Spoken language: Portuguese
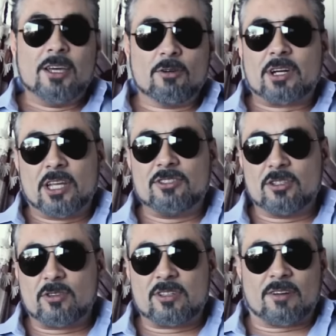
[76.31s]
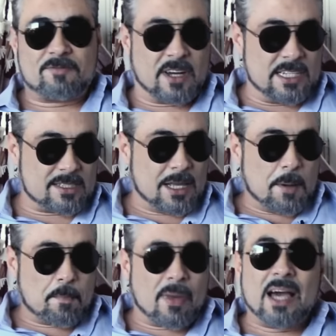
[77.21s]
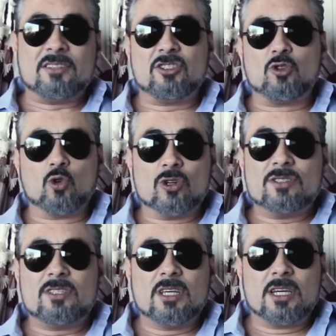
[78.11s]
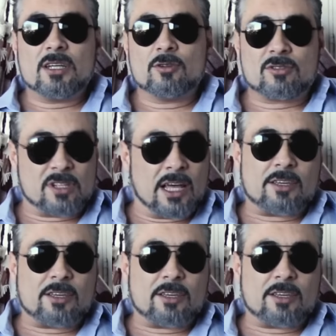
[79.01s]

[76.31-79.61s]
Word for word: Eu acredito que já faz mais de 12 anos né,